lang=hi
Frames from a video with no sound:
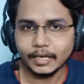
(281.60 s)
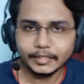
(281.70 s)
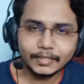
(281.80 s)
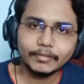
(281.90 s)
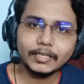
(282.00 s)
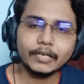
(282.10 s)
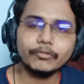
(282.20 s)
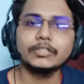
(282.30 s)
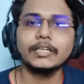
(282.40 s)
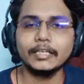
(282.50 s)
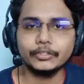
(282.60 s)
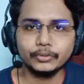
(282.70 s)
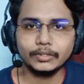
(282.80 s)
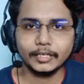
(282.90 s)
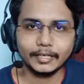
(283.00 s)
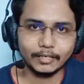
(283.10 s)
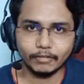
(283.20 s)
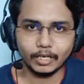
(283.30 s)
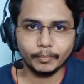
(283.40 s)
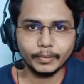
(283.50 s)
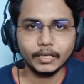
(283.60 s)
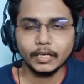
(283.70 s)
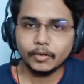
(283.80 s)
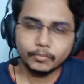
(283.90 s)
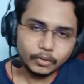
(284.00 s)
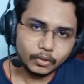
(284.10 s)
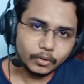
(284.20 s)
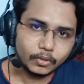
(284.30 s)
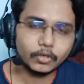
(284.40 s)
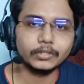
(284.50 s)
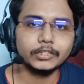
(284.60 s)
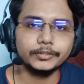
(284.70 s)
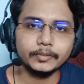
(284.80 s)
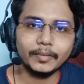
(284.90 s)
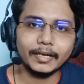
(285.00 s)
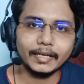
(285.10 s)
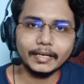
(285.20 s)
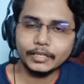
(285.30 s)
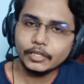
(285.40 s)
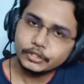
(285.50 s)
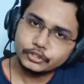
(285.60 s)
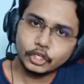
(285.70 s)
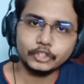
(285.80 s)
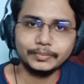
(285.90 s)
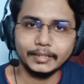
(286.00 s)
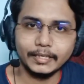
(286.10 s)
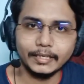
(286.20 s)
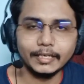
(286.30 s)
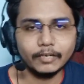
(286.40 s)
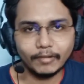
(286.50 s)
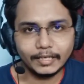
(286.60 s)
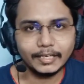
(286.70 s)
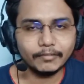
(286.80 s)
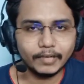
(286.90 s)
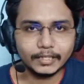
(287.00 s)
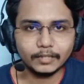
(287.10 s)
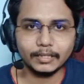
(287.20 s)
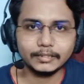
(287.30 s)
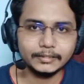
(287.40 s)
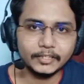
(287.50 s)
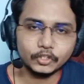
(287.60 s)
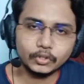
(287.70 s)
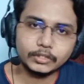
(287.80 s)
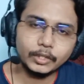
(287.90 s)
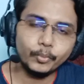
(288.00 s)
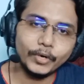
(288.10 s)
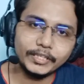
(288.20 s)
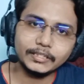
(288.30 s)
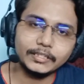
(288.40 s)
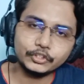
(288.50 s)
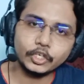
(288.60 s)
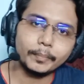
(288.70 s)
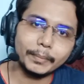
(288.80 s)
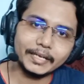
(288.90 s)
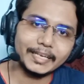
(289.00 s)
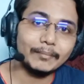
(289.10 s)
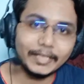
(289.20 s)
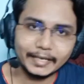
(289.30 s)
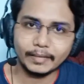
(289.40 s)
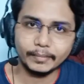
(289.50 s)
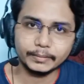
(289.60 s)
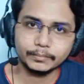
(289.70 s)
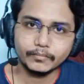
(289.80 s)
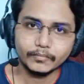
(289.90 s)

एज अ विंगर वो ज़्यादा सूट करेंगे वहाँ पे वो प्रोसेस भी मारेंगे शॉट्स भी लेंगे इरफानी यादवाड़ की बात की है तो थ्री पॉइंट थ्री शॉट पर गेम प्लेयर है भाई